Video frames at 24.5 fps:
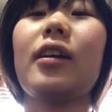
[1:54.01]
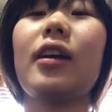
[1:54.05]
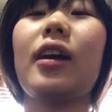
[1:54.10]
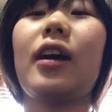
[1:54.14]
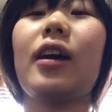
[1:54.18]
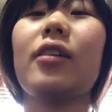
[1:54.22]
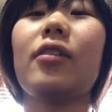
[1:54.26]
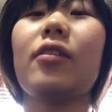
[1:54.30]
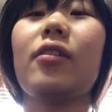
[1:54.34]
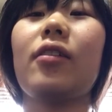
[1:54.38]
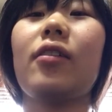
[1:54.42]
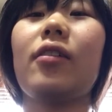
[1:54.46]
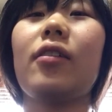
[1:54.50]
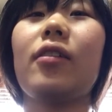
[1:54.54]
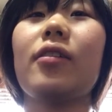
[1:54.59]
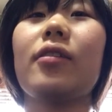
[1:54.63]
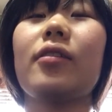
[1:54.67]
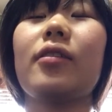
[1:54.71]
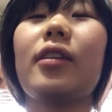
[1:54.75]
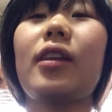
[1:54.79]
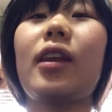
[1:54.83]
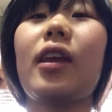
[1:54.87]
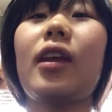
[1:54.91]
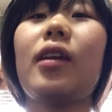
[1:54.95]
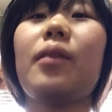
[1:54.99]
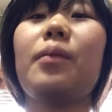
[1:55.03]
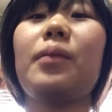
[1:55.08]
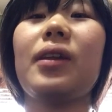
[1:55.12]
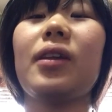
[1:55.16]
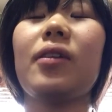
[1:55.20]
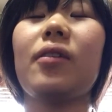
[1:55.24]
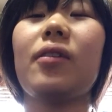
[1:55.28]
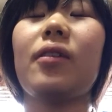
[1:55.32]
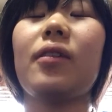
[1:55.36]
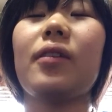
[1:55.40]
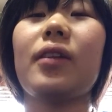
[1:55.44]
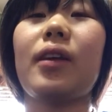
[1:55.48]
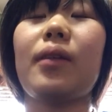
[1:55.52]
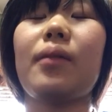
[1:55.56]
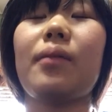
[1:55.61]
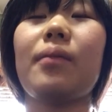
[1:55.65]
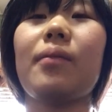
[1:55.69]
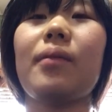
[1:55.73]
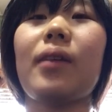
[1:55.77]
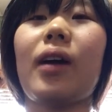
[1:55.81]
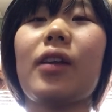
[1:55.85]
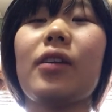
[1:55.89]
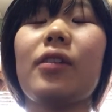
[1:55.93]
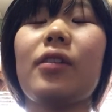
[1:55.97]
あのテレビの方で
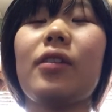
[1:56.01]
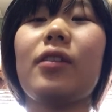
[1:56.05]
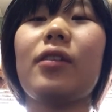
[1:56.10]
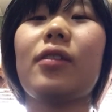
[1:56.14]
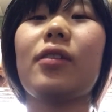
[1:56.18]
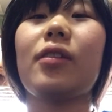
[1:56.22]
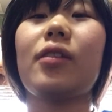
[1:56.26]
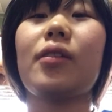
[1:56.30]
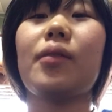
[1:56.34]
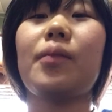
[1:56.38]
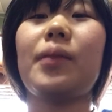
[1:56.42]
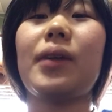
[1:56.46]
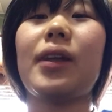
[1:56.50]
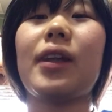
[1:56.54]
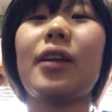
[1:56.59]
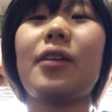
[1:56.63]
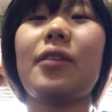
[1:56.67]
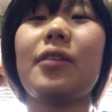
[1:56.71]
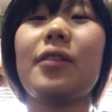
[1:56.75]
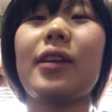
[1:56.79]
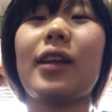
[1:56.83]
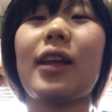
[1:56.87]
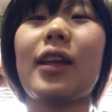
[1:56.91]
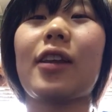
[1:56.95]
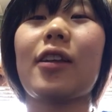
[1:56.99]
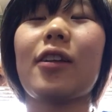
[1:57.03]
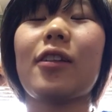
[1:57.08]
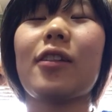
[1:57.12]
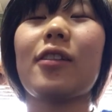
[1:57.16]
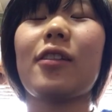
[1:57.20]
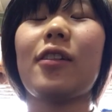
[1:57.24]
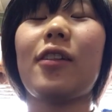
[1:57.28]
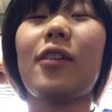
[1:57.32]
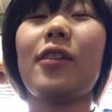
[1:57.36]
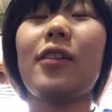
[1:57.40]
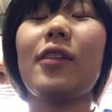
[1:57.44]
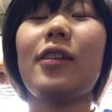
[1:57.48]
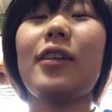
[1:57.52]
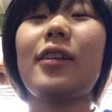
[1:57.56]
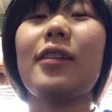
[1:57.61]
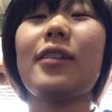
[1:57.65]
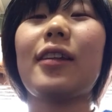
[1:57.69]
あのゆずくん見てるんでちょっと